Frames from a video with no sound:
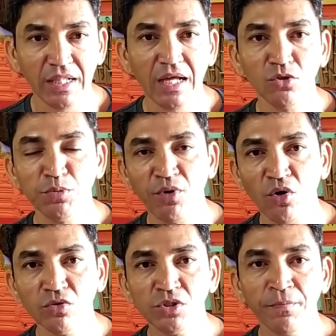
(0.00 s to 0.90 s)
lá nos
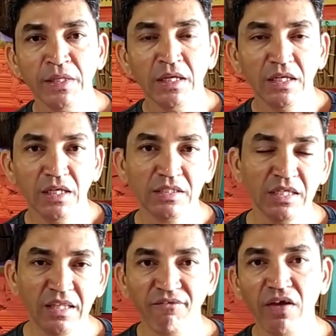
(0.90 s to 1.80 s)
bônus e
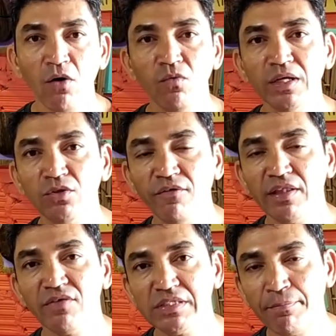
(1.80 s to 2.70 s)
se tiver alguma
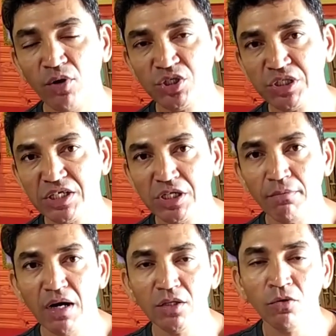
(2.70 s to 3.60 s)
dúvida, você pode estar
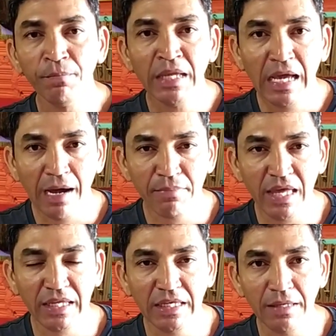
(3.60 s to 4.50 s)
chamando a
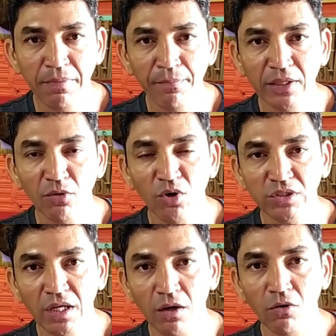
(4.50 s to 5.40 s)
minha equipe pelo
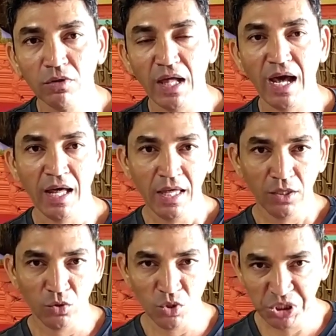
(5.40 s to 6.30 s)
botão lá
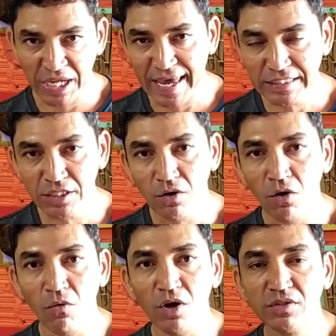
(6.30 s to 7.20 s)
do chat
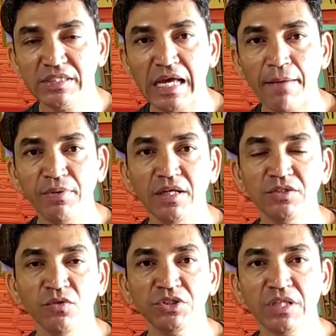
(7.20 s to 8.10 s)
ou WhatsApp e eles
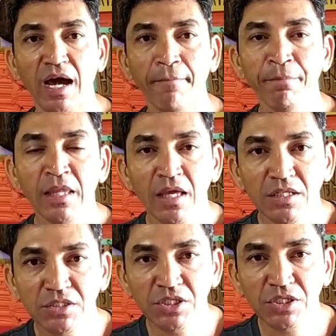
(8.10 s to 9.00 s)
vão estar
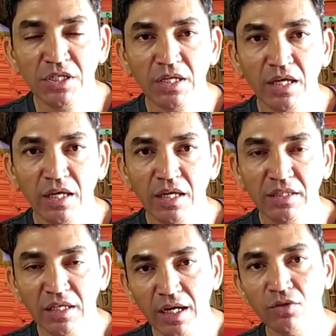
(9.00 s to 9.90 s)
te é,
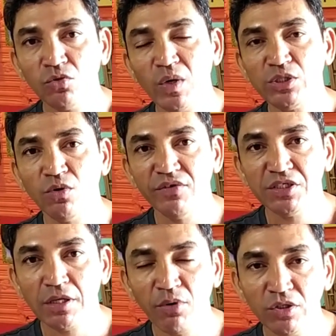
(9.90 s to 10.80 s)
tirando tuas
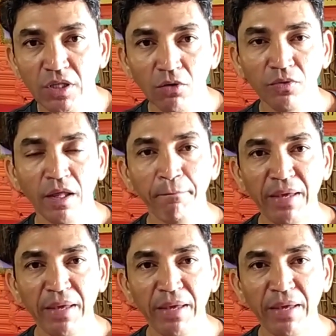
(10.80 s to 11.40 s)
dúvidas, tá bom? Então não